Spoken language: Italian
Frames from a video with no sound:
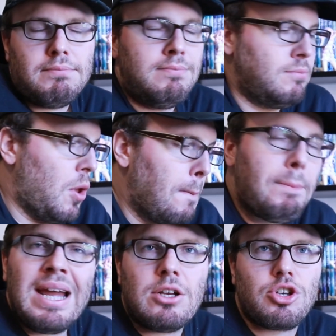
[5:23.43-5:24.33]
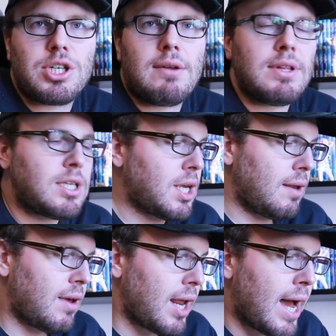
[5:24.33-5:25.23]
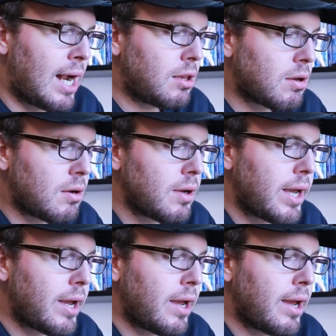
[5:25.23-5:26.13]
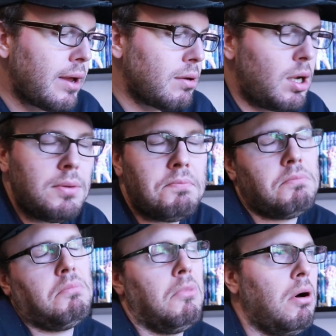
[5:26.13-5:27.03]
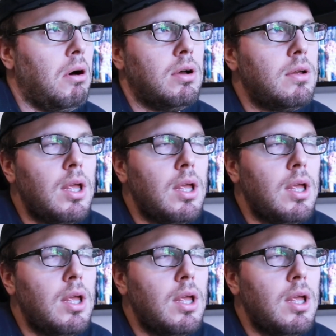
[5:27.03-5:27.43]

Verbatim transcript: non penso serva a descrivere altro e boh,